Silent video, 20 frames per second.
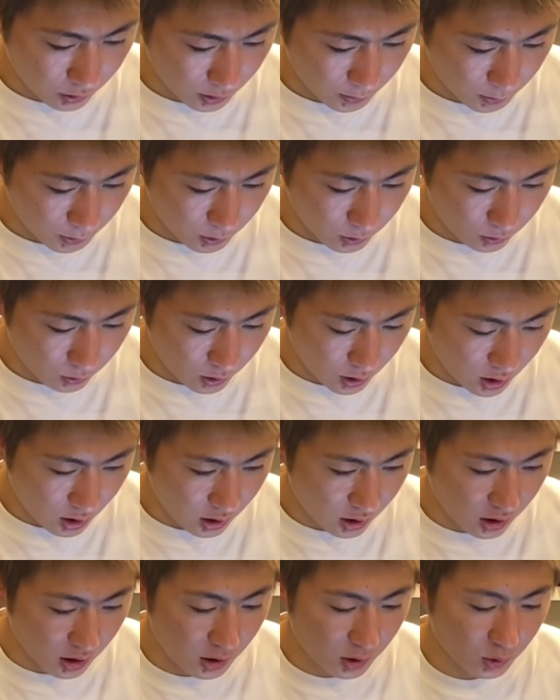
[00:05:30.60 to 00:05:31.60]
いいね、
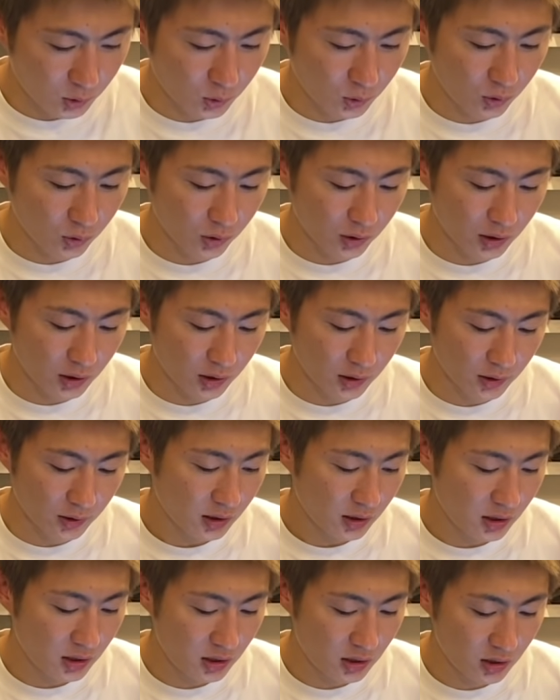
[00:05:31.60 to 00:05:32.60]
ロガーかっこいい。
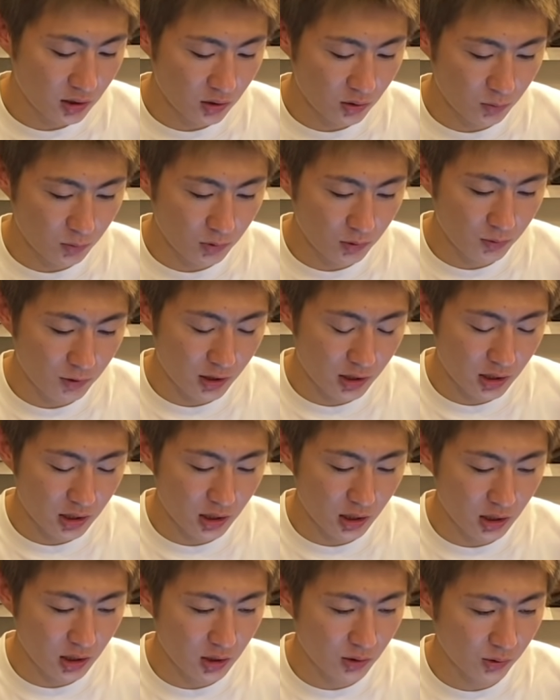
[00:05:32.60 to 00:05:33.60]
エイジングめっ
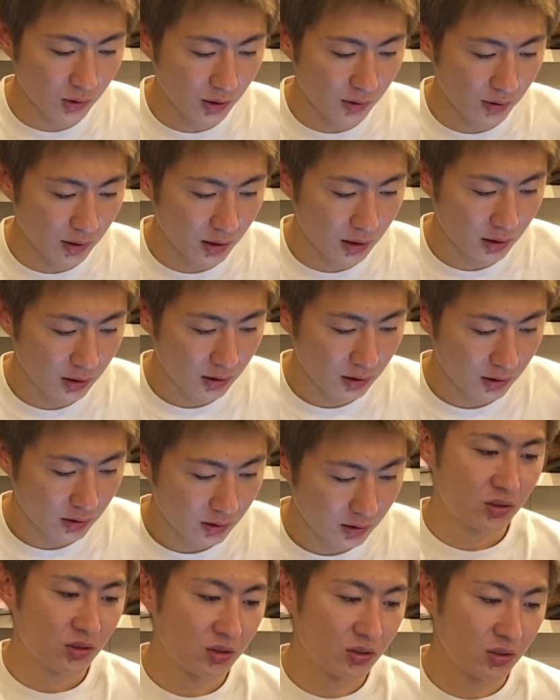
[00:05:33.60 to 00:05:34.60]
ちゃいい色だわ。
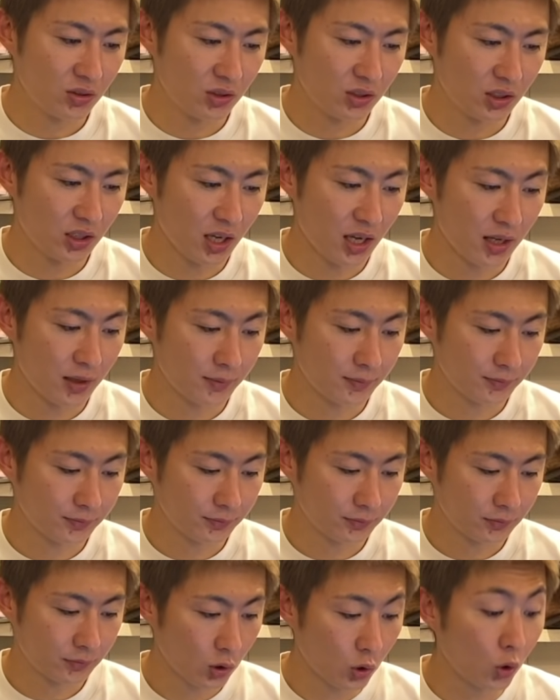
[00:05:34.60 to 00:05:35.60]
続いて、
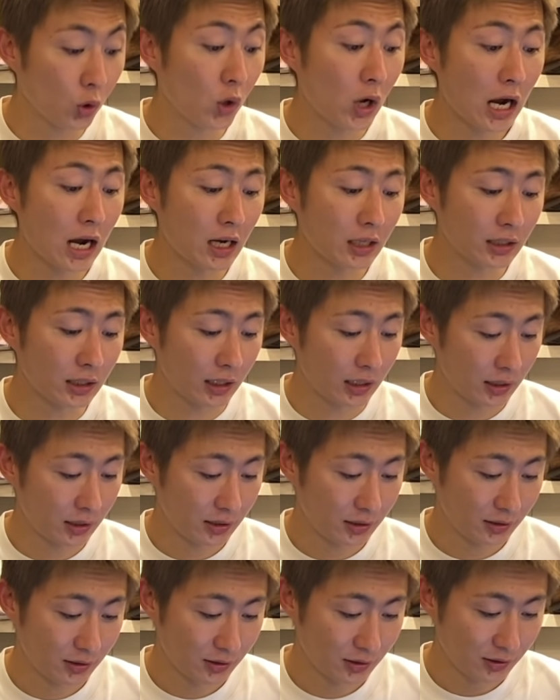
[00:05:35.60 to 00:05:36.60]

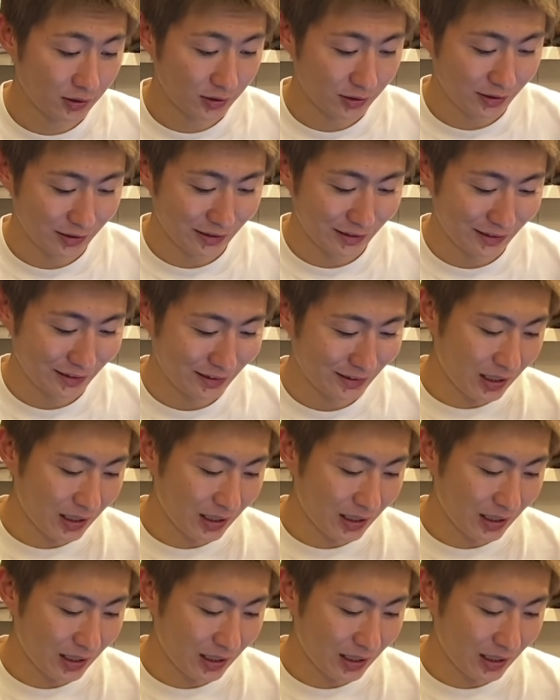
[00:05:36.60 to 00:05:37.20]
ロガーだ